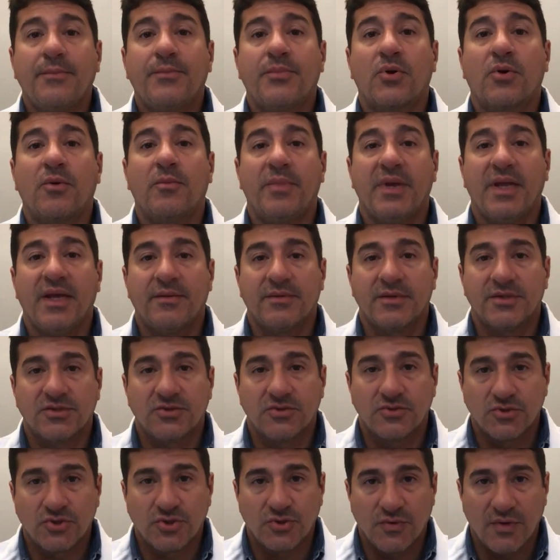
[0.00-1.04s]
problemas
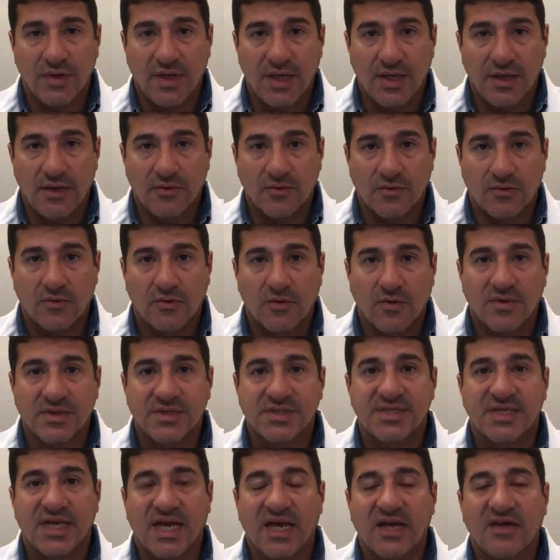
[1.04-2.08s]
no joelho
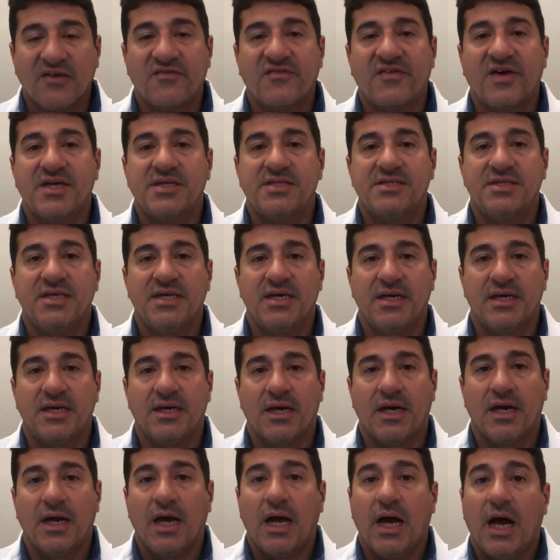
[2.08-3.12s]
consegue
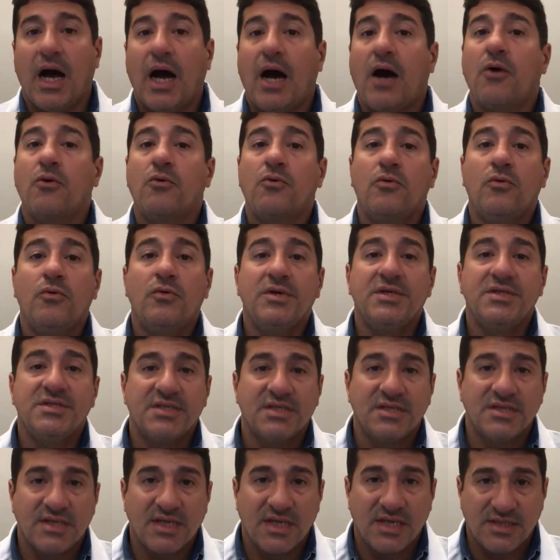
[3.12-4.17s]
fazer? Alguns
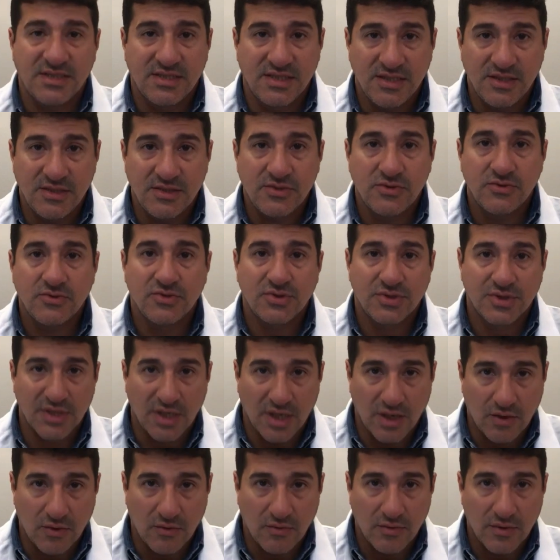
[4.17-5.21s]
exercícios
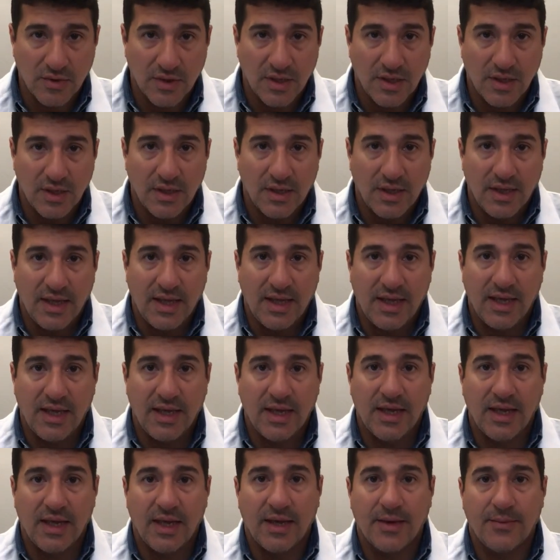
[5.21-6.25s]
não
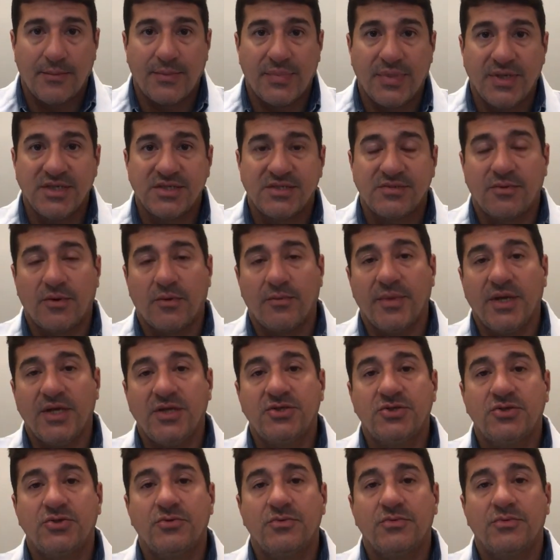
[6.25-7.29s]
é,
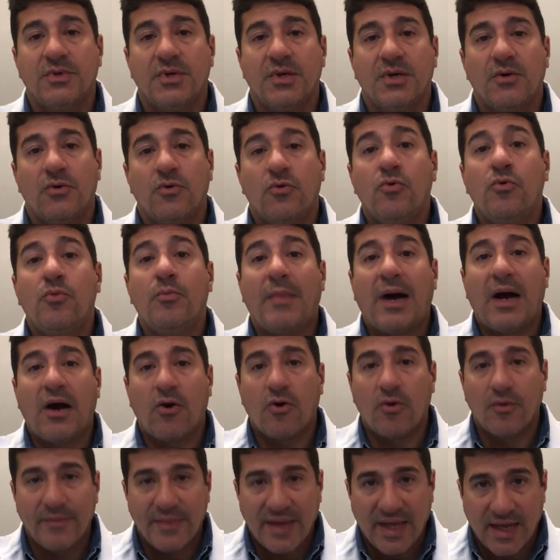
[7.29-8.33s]
principalmente o
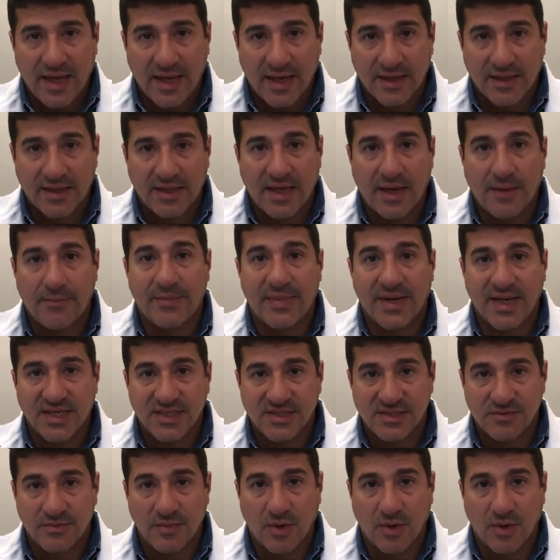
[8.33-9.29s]
Maomé, que é a prece